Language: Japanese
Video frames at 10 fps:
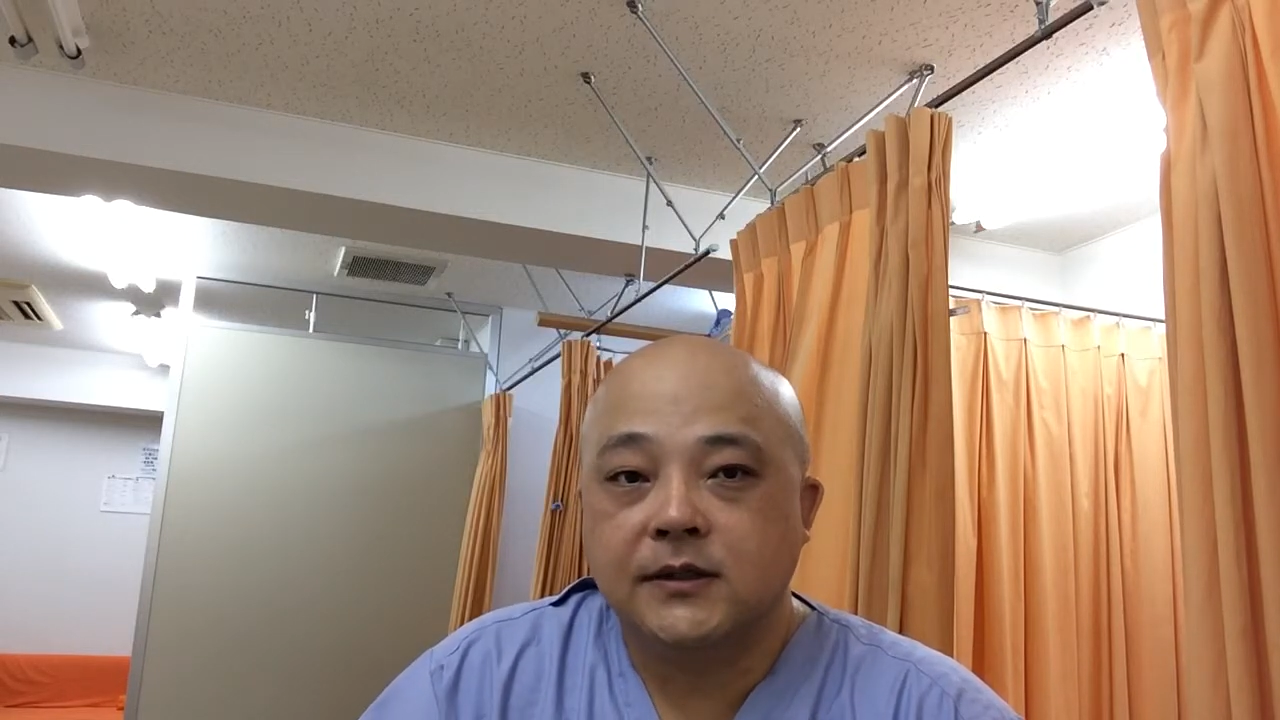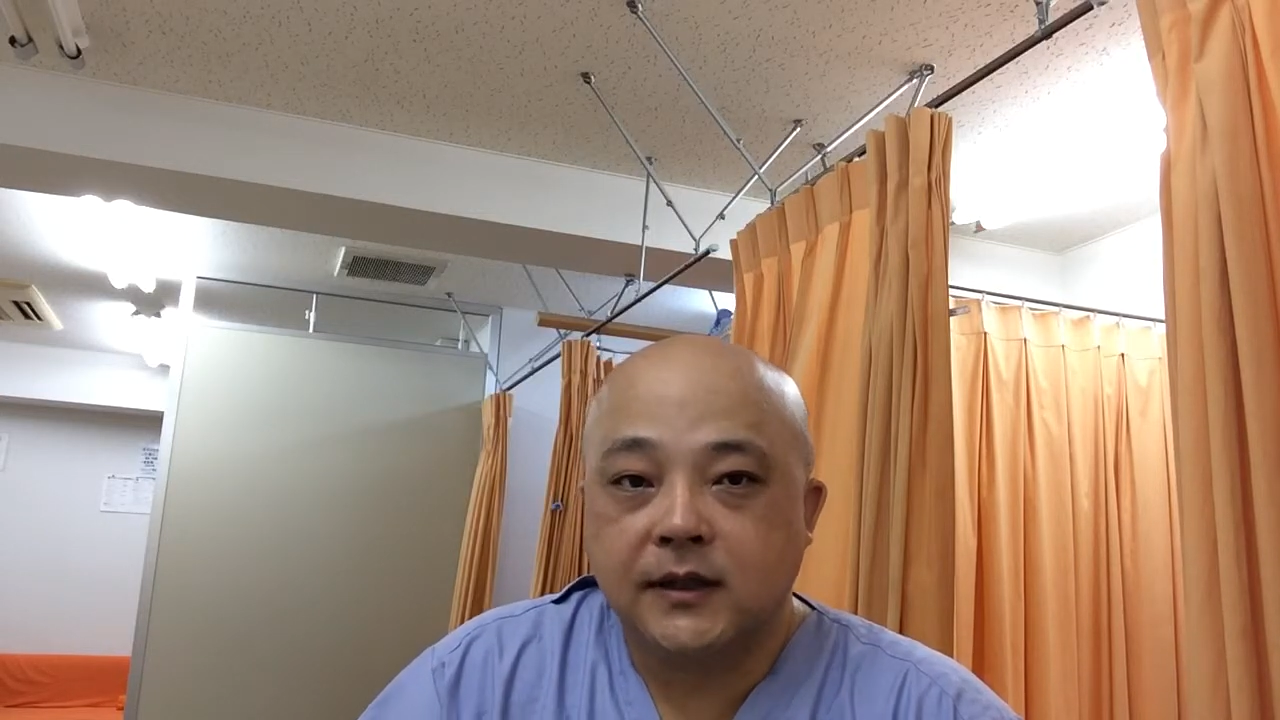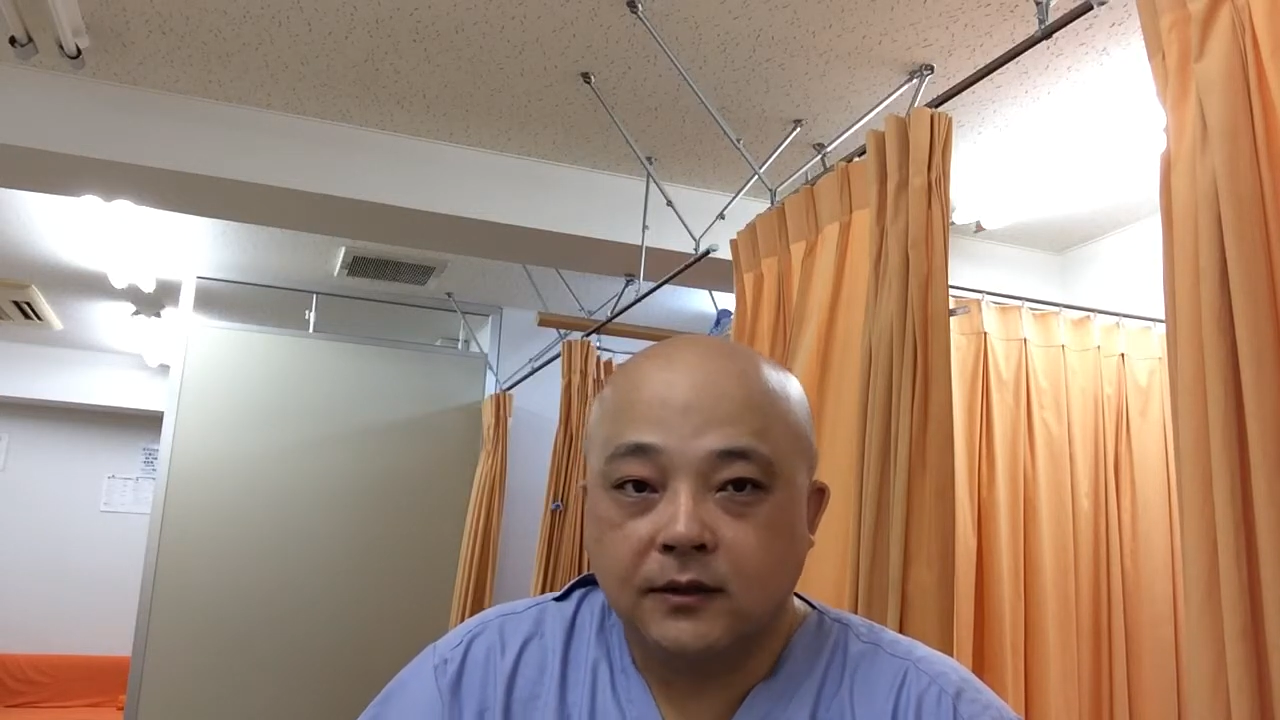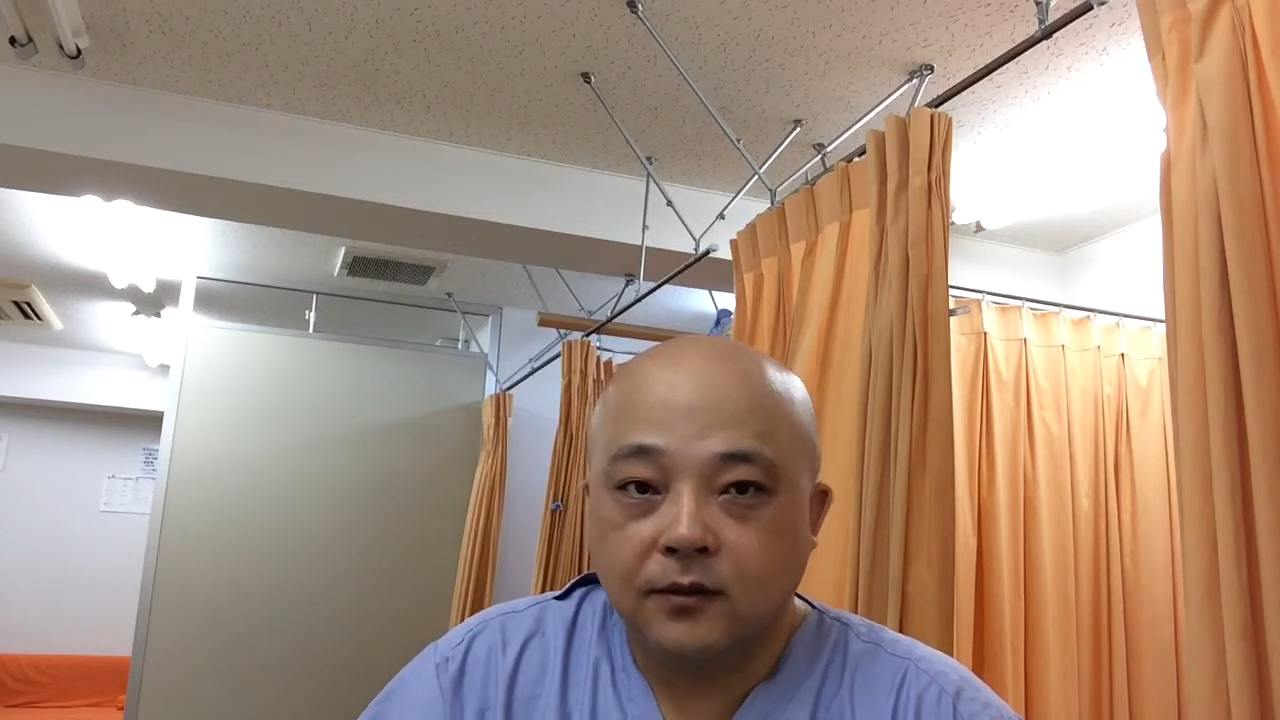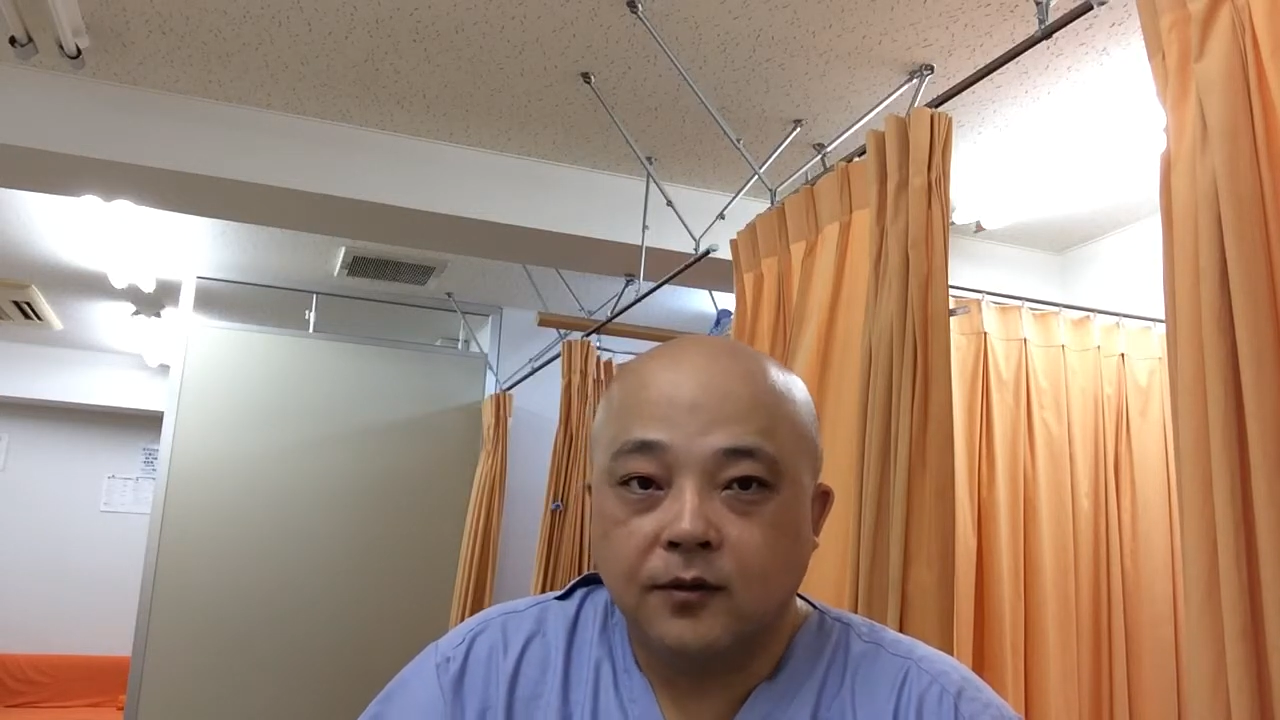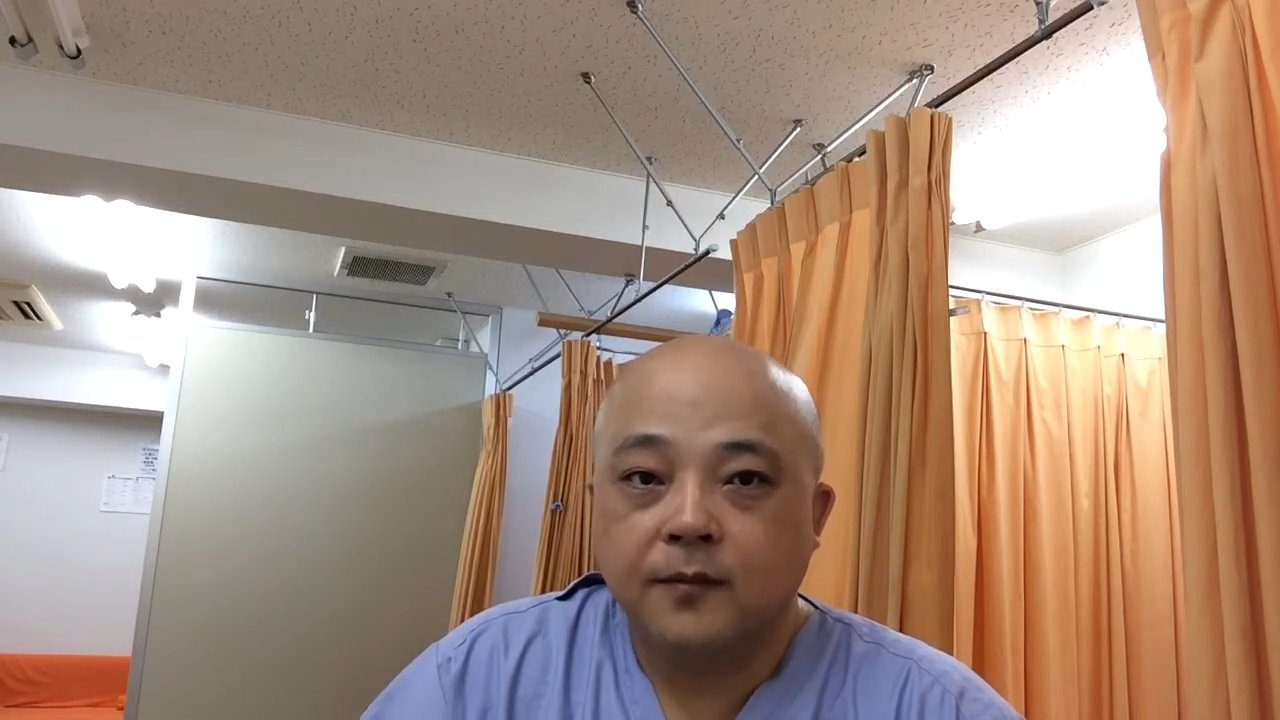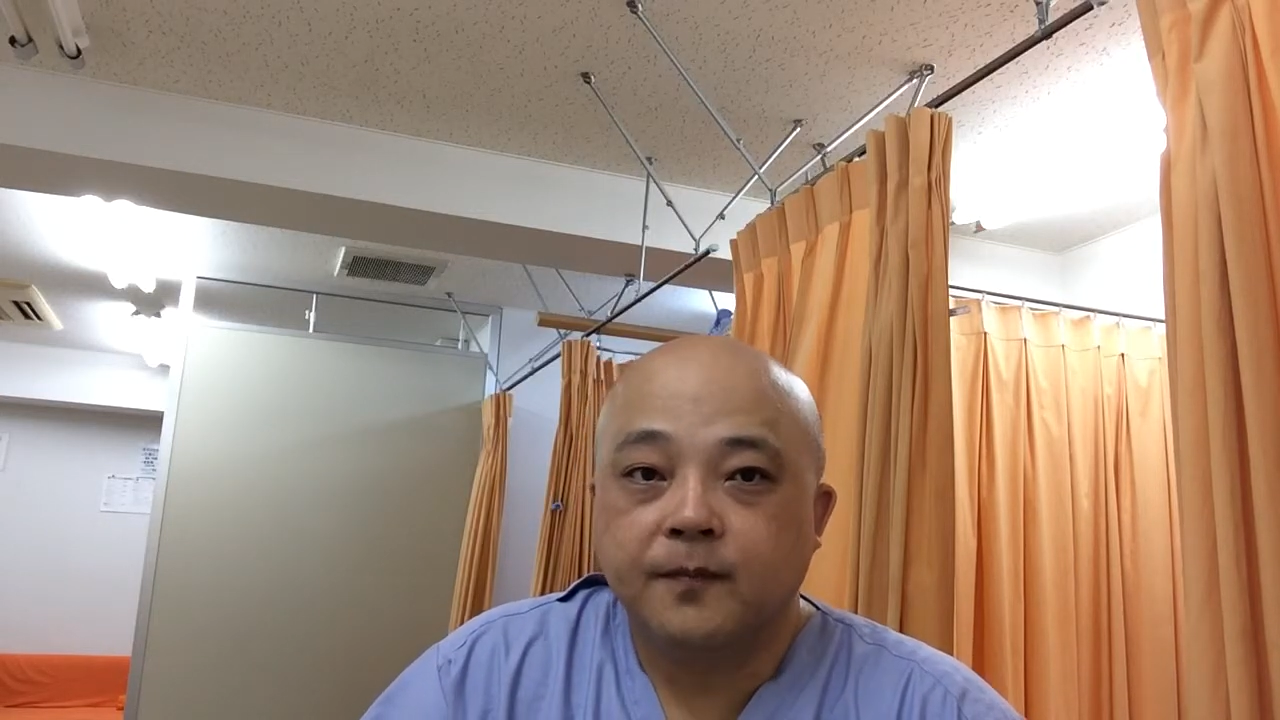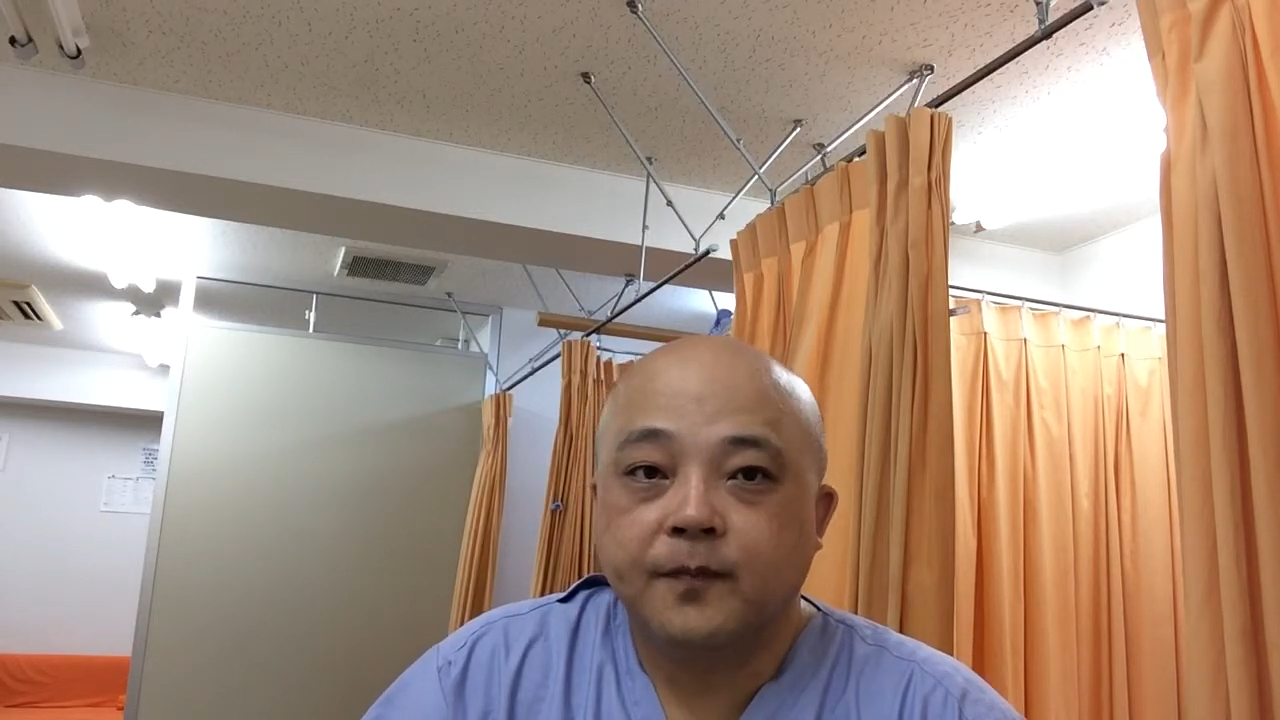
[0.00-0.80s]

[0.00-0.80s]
エステと、